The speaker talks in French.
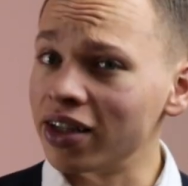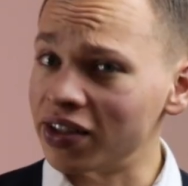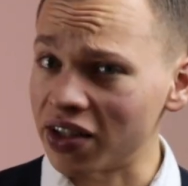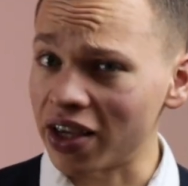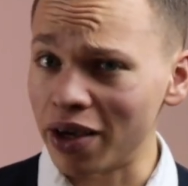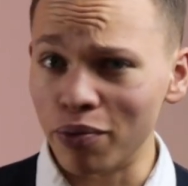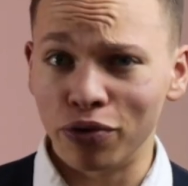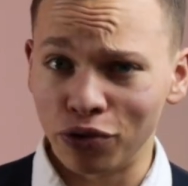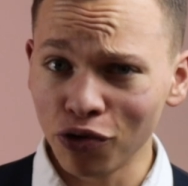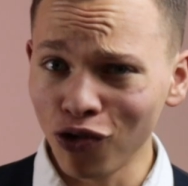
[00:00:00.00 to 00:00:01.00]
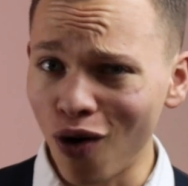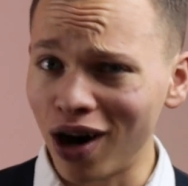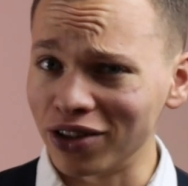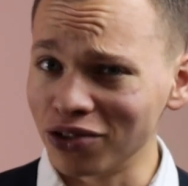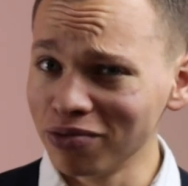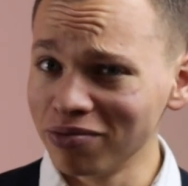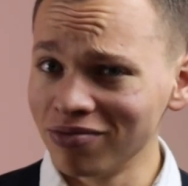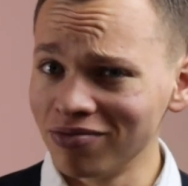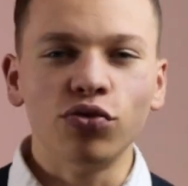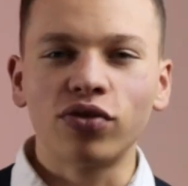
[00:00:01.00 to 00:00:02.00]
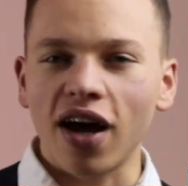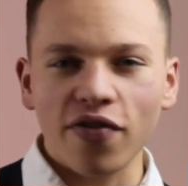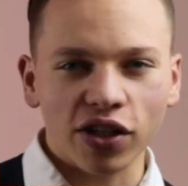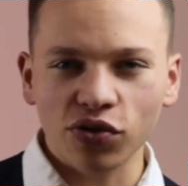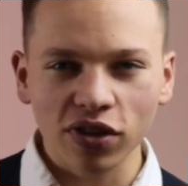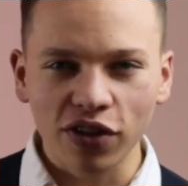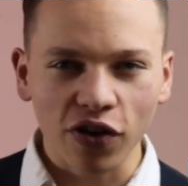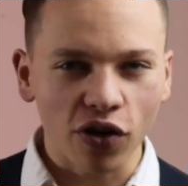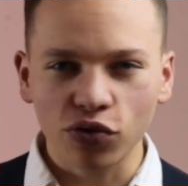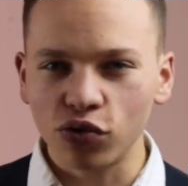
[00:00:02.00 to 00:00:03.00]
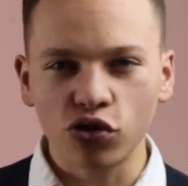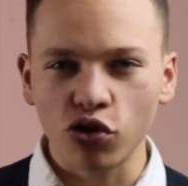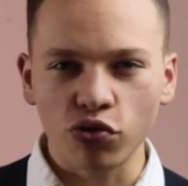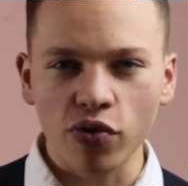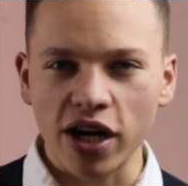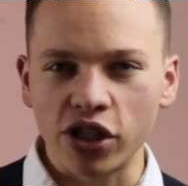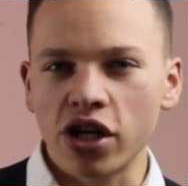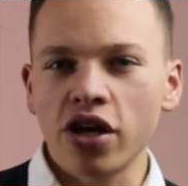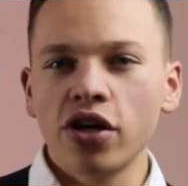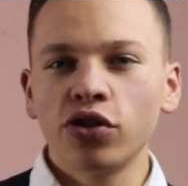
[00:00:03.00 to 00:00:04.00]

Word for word: C'est plutôt froid, non Nous traversons différentes couches de nuages.